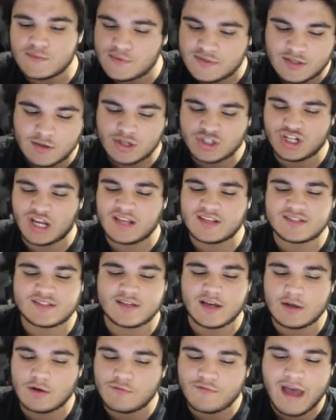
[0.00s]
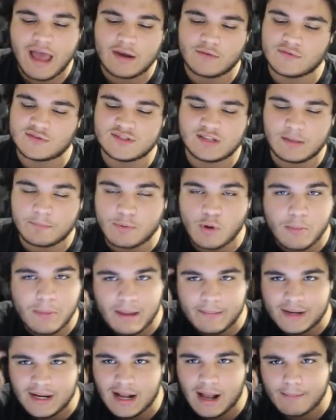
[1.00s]
Se você não achar insano, velho, você tem
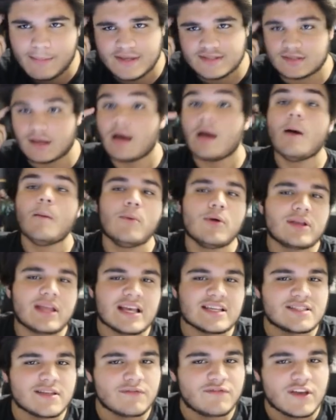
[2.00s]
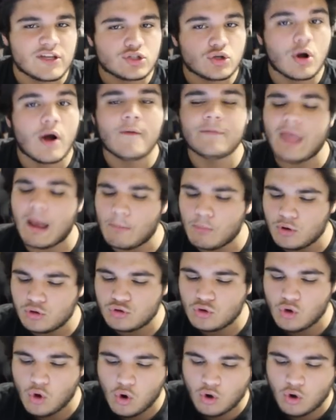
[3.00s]
problema na cabeça porque esse vídeo tá muito